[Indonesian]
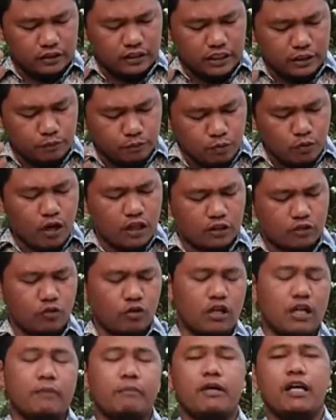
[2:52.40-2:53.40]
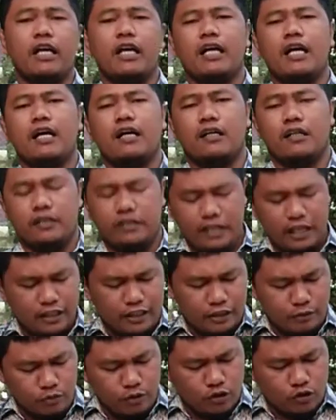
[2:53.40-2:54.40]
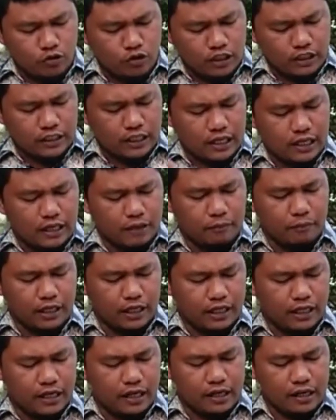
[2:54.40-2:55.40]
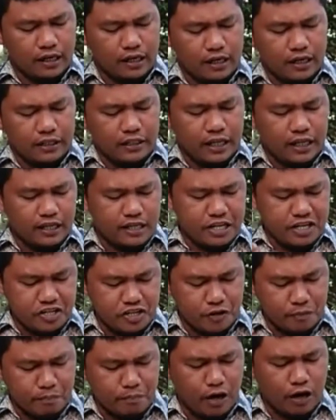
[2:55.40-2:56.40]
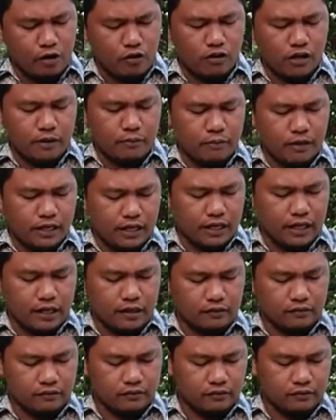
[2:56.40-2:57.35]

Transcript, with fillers: dibuat oleh mereka, yang dibuat oleh tangan mereka, yang disembah oleh mereka.